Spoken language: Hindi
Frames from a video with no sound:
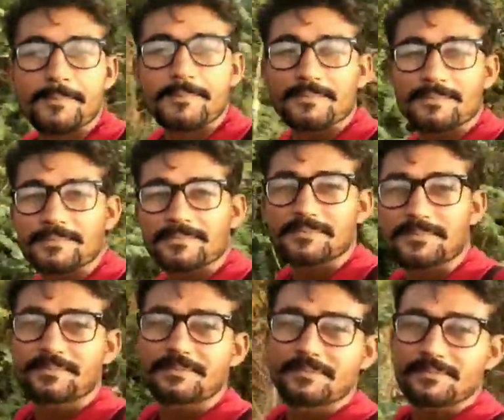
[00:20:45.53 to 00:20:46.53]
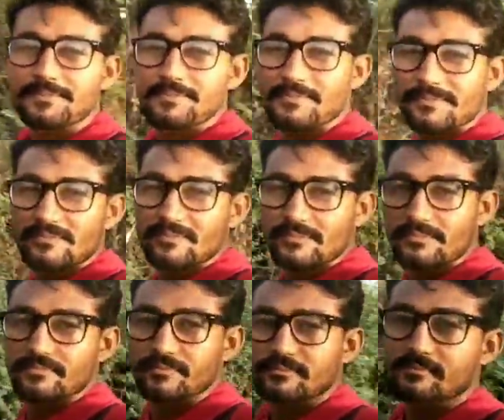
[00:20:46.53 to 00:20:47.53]
आई है तो गाइज सपोर्ट
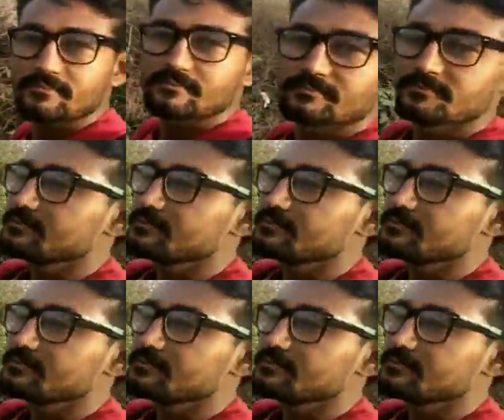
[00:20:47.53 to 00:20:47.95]
बनाए रखना